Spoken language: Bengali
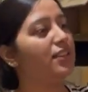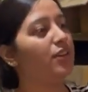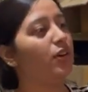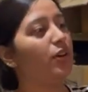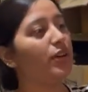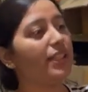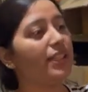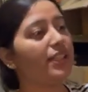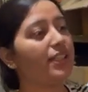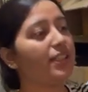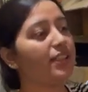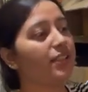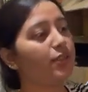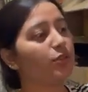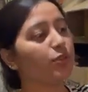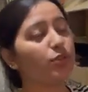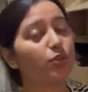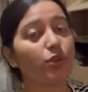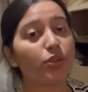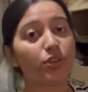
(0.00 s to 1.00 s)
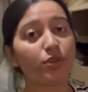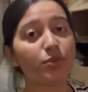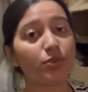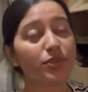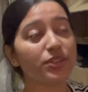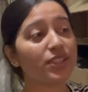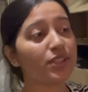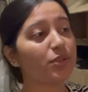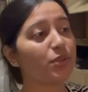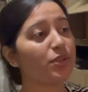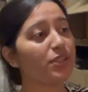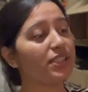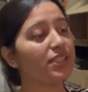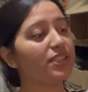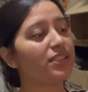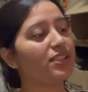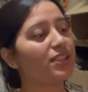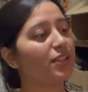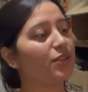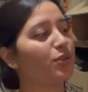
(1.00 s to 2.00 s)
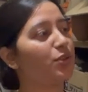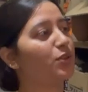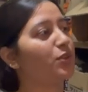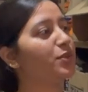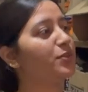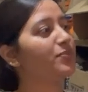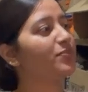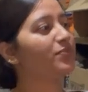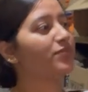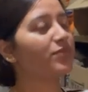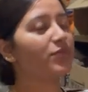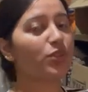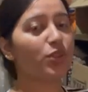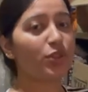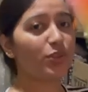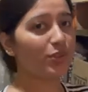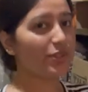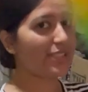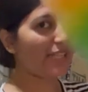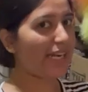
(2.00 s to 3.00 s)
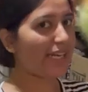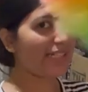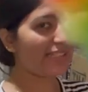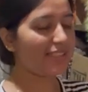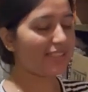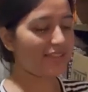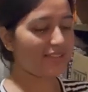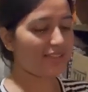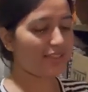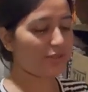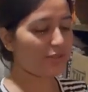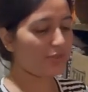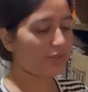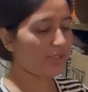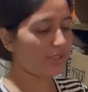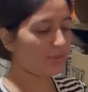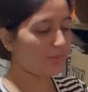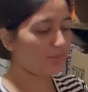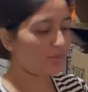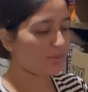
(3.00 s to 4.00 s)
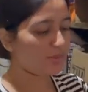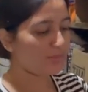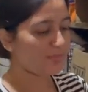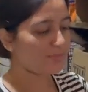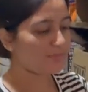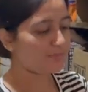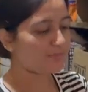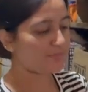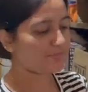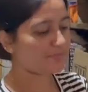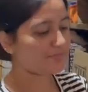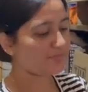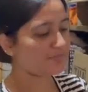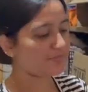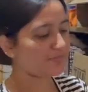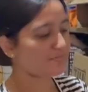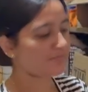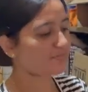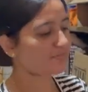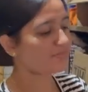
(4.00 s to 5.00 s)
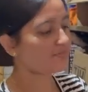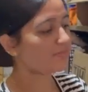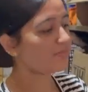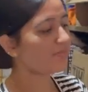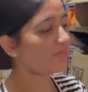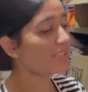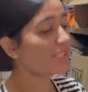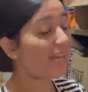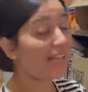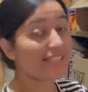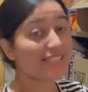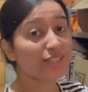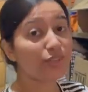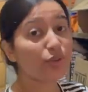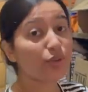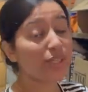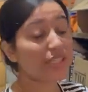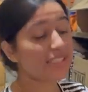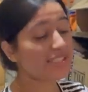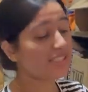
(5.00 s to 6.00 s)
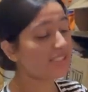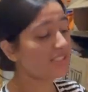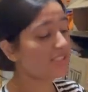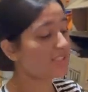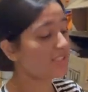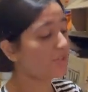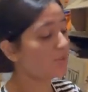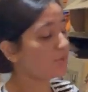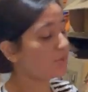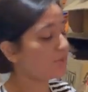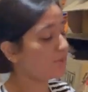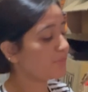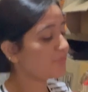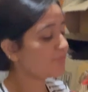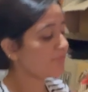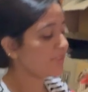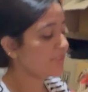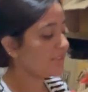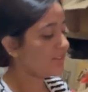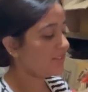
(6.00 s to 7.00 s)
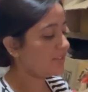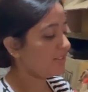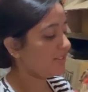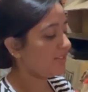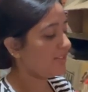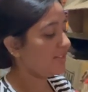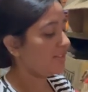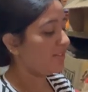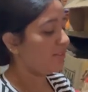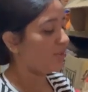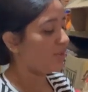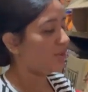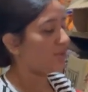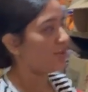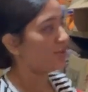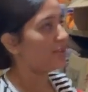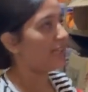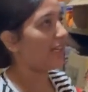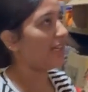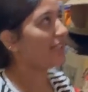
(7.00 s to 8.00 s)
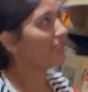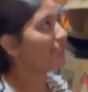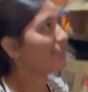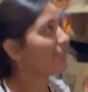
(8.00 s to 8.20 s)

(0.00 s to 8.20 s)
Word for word: অনেকে একটু ছোটোর মধ্যে খোঁজে সেরকম ছোট স্ট্যাটিক ডাস্টার হলো এগুলো আছে তো অনেক জিনিস কিন্তু অত দেখাতে